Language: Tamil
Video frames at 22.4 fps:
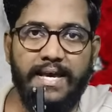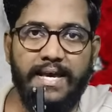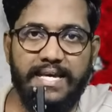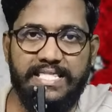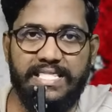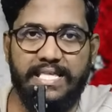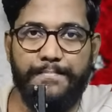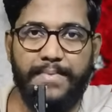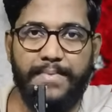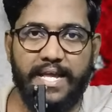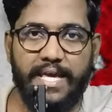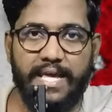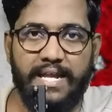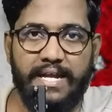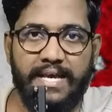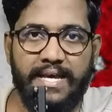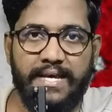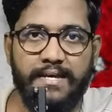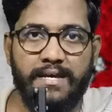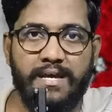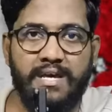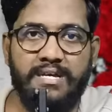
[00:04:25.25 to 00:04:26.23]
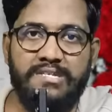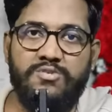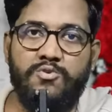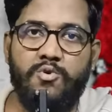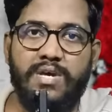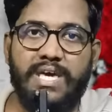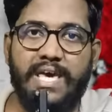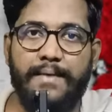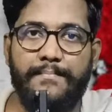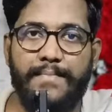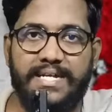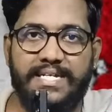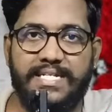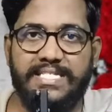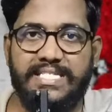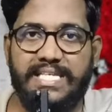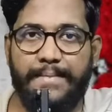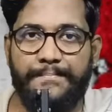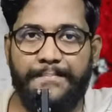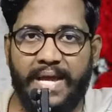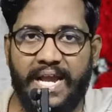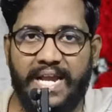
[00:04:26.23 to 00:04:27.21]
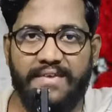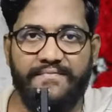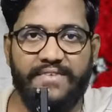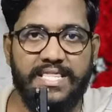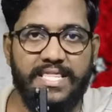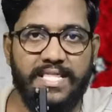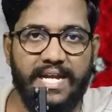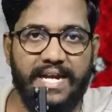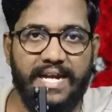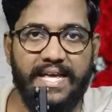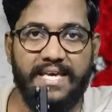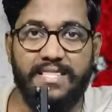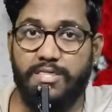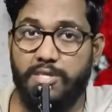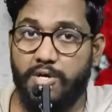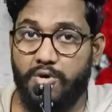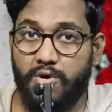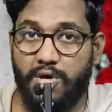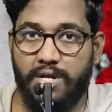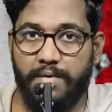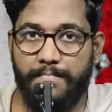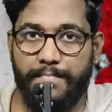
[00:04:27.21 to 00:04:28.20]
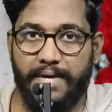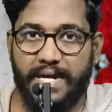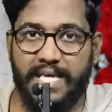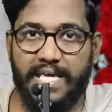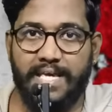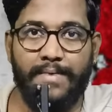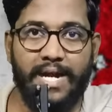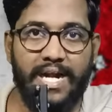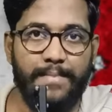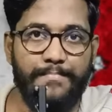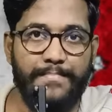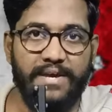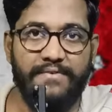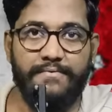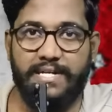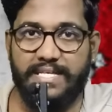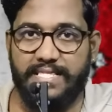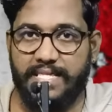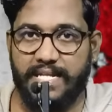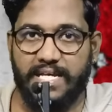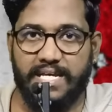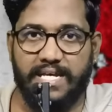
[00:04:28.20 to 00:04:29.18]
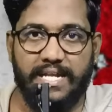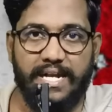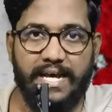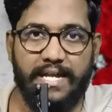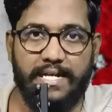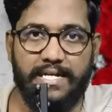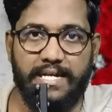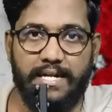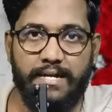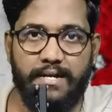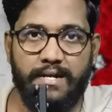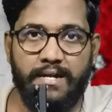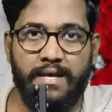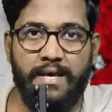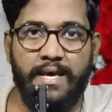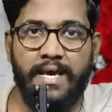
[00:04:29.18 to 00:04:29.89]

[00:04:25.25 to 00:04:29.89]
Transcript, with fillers: இந்த படையில் யூகே மற்றும் ஜப்பானை வந்து இணைந்து கொள்ளும்படியும் அழைப்பை விடுத்து விடுத்திருக்கிறார்கள்